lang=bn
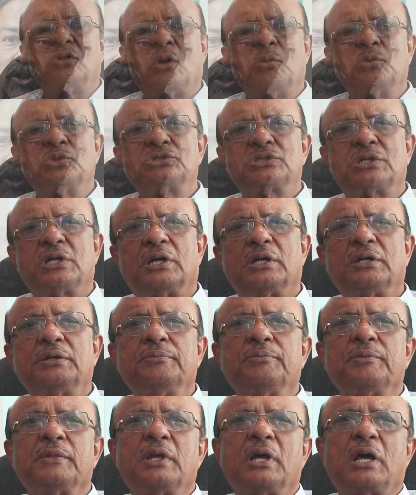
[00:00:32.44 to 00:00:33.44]
নমস্কার
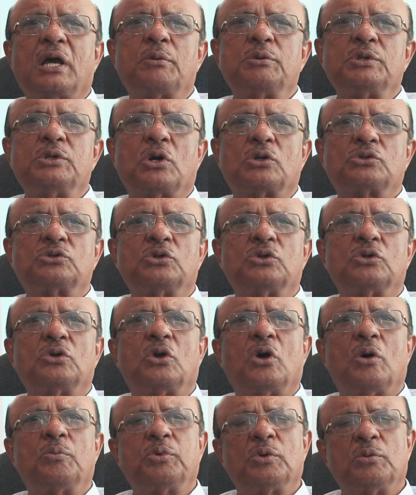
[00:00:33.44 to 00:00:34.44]
আমি ডক্টর
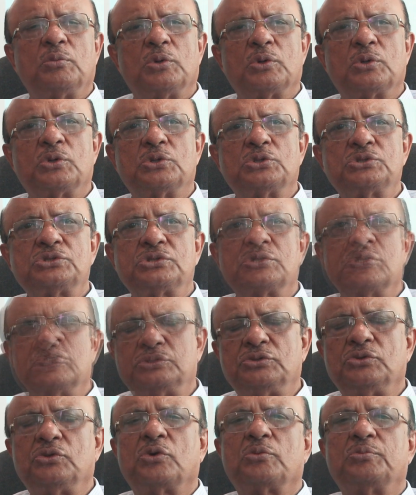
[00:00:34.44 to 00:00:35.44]
অপূর্ব ঘোষ
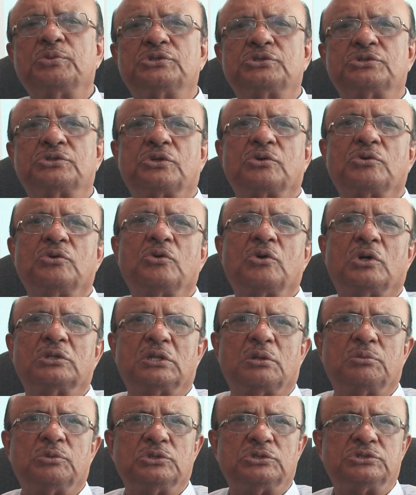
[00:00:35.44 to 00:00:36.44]
শিশু রোগ বিশেষজ্ঞ
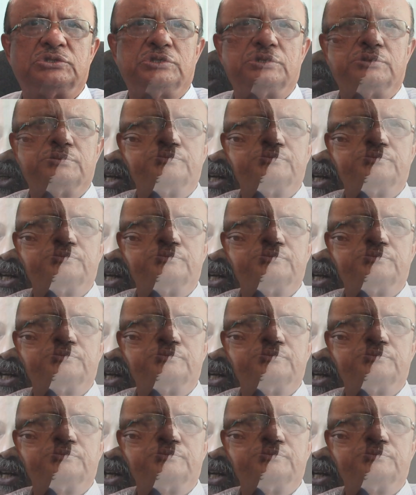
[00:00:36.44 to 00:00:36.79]
কথা বলছি